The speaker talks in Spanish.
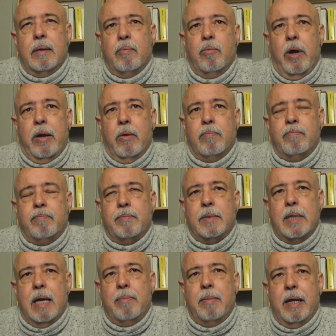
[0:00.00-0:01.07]
Bueno,
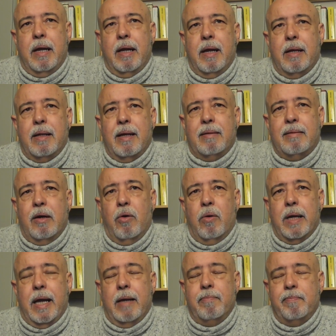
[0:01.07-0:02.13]
ya me
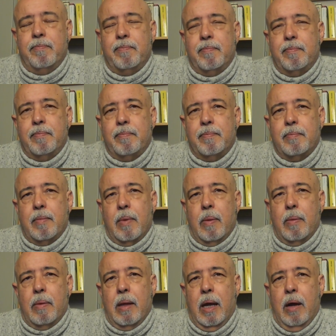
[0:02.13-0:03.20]
desahogué.
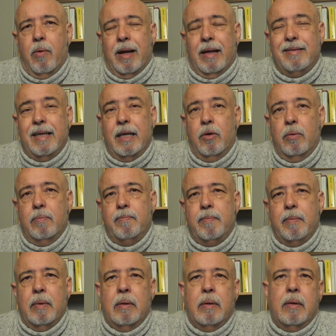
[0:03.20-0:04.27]
Ahora sigo.
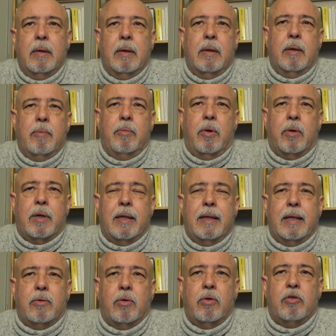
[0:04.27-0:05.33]
Porque
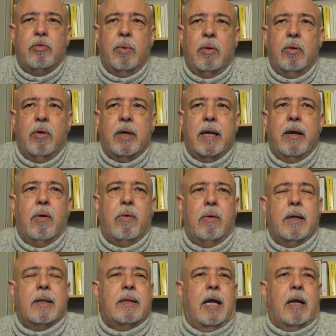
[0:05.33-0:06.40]
de todos modos quiero
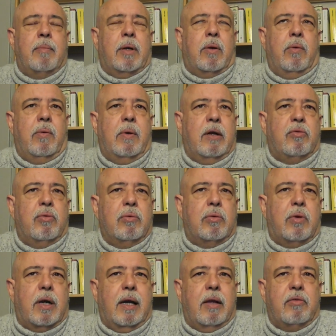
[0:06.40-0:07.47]
conectarme con un
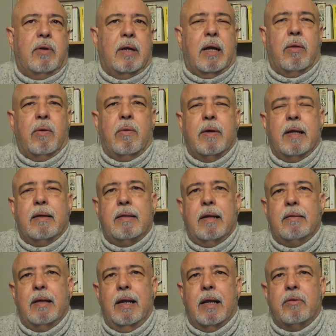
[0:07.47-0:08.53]
asunto relacionado con
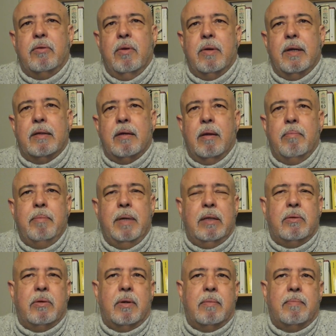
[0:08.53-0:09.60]
estas elecciones en
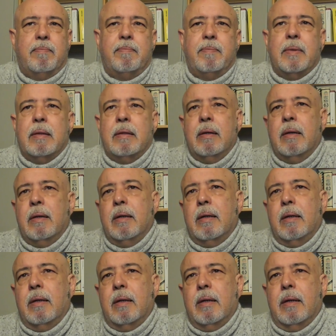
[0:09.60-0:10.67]
midterm,
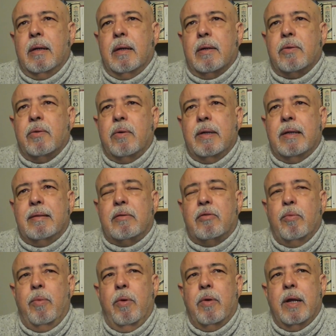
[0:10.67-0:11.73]
donde se
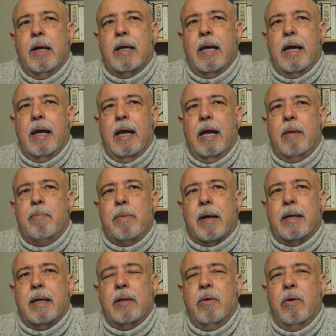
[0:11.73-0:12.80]
supone que el
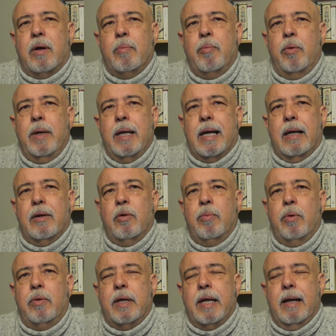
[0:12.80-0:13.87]
Partido Republicano
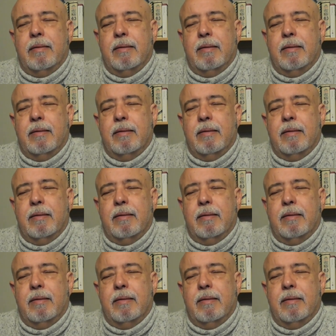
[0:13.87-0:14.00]
podría